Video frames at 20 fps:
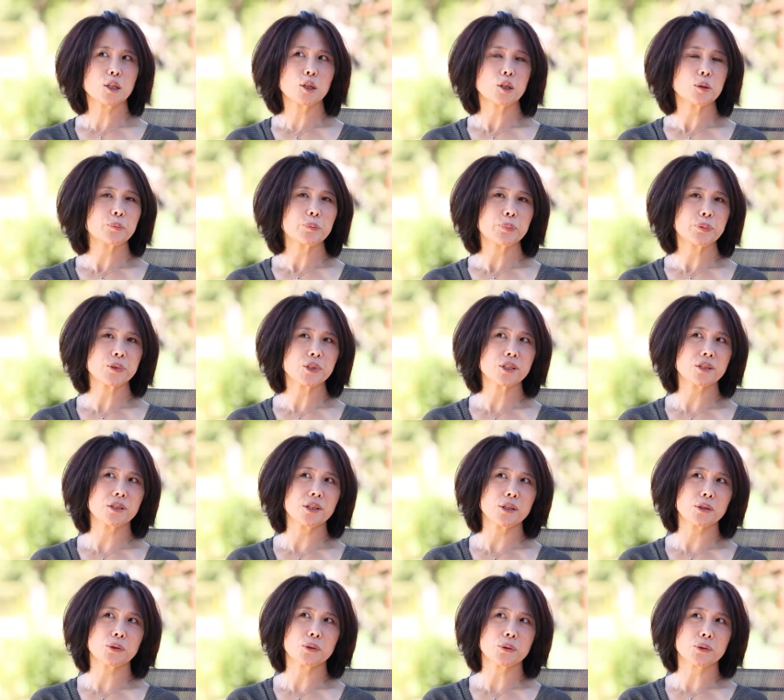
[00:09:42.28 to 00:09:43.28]
个不是
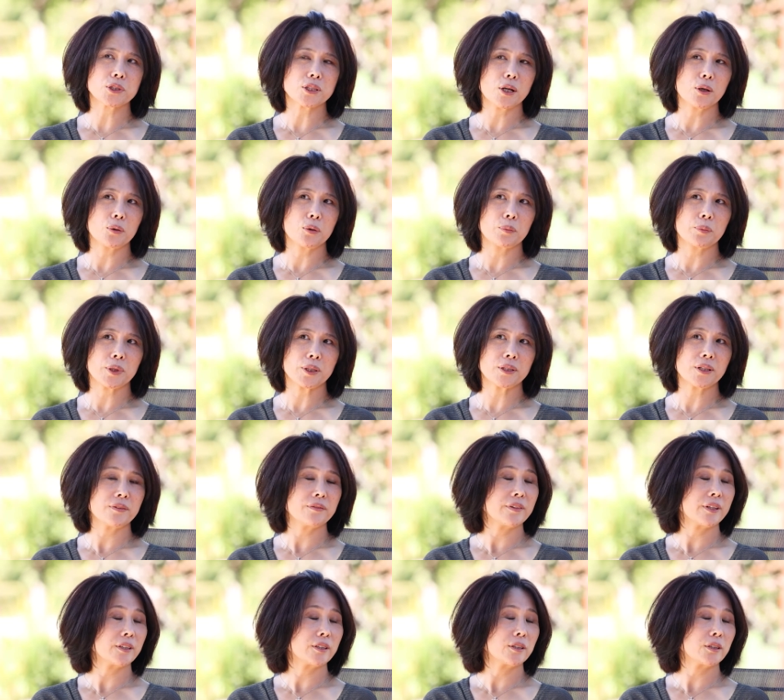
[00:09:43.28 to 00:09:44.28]
那种像我们认
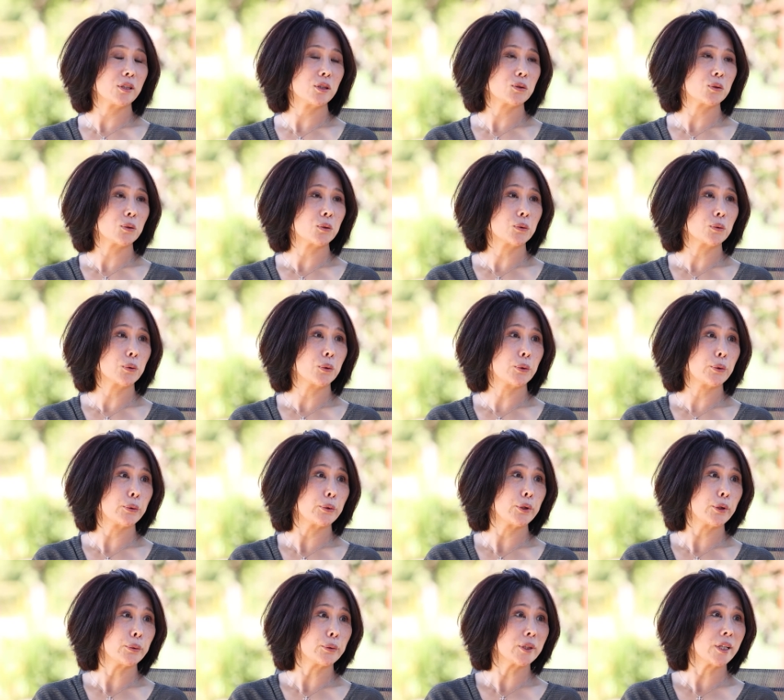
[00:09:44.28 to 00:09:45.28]
为的那种
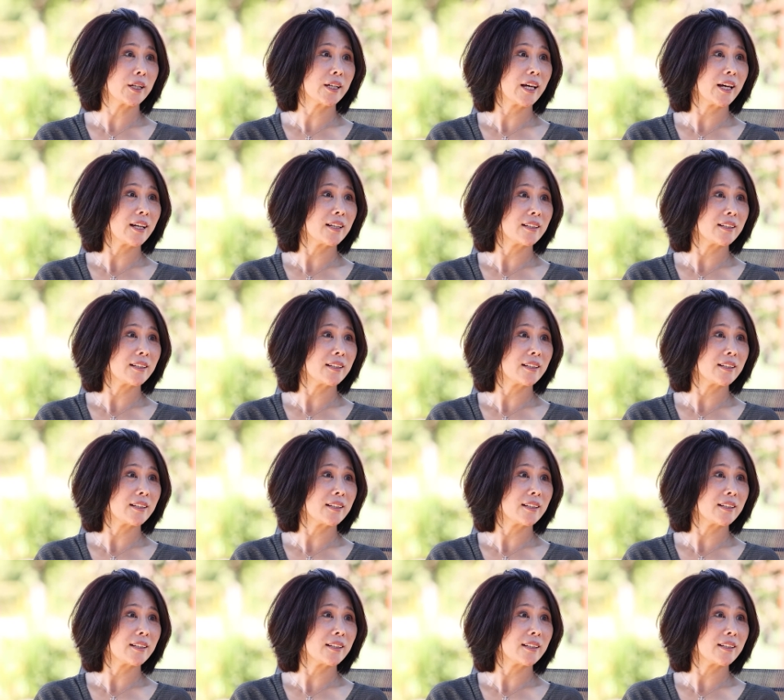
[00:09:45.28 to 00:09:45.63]
旅游的概